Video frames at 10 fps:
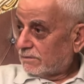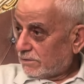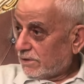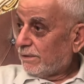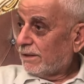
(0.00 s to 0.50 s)

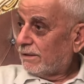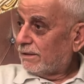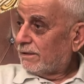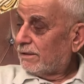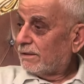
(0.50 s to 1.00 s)
Değil mi?
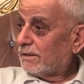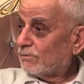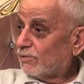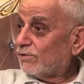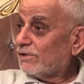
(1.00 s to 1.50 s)

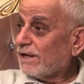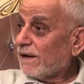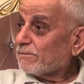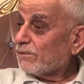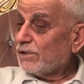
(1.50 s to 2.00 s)
Bunu
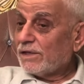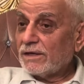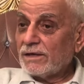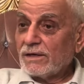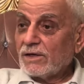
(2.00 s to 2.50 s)
yap dedi.
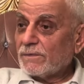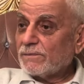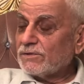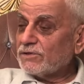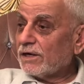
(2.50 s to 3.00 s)

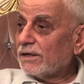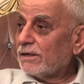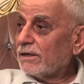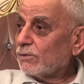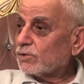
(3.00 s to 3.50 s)
Yapınca
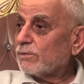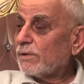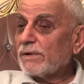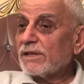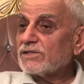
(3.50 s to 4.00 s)
o zaman
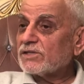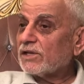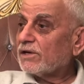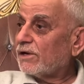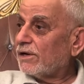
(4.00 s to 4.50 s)
benden
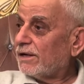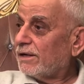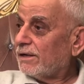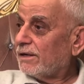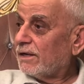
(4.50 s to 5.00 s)
zikreden Allah.
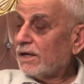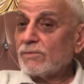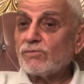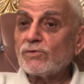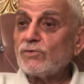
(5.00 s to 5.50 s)

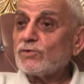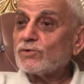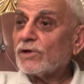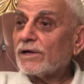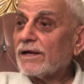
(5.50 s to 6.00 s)
E bu üç
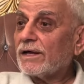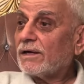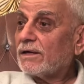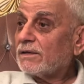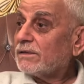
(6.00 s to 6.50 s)

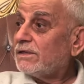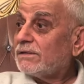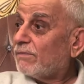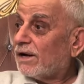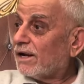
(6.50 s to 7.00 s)
tanenin
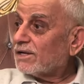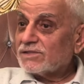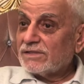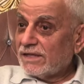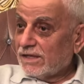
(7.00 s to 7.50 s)

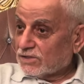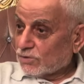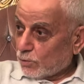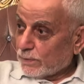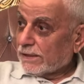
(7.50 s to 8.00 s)
manası ne diye
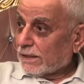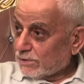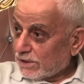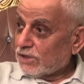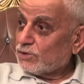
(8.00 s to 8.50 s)

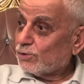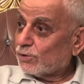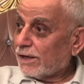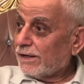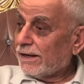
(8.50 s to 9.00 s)
sohbetlerimize geçiyor
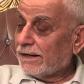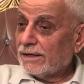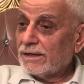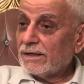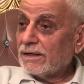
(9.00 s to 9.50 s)
haliyle
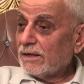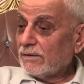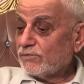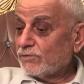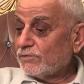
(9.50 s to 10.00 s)

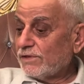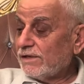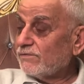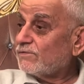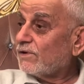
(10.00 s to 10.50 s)
bu
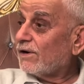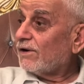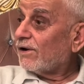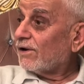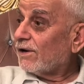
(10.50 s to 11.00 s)
fiilin faali
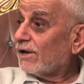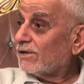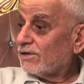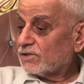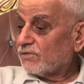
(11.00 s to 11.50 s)
Allah,
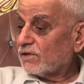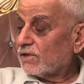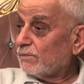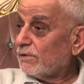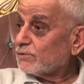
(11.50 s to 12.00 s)
sıfatı
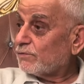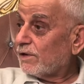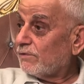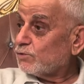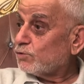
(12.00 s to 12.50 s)
mevsufu
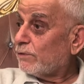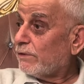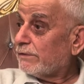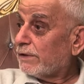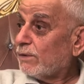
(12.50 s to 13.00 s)
Allah, gücün
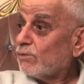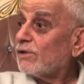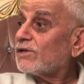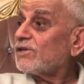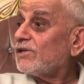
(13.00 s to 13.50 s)

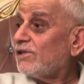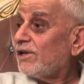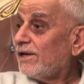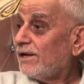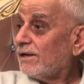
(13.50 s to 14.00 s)
Bunlar senin
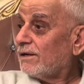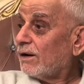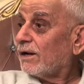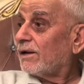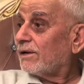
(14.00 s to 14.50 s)
değil,
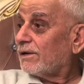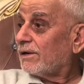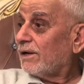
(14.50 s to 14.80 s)
Allah'ın.